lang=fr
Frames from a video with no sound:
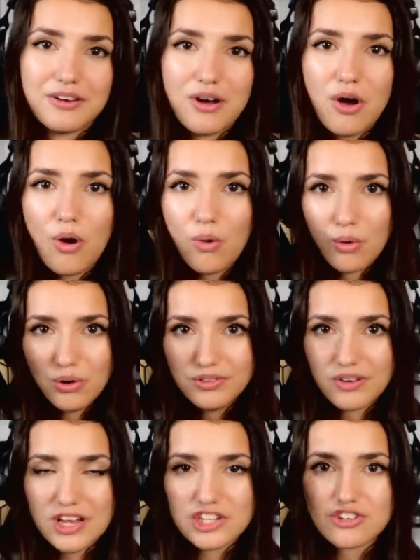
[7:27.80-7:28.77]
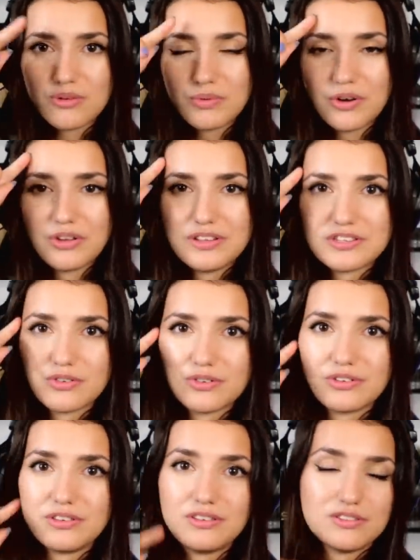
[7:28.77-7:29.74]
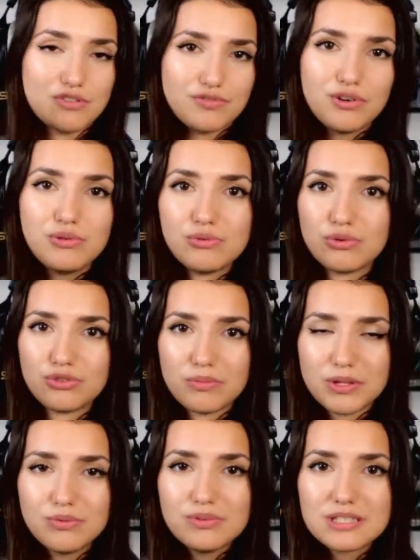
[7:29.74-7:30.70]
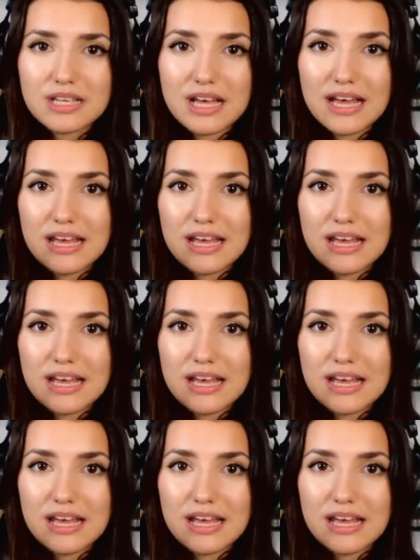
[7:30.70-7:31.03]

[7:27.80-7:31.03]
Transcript: euh, en haut, dans la chambre des, des enfants où on dormait tous,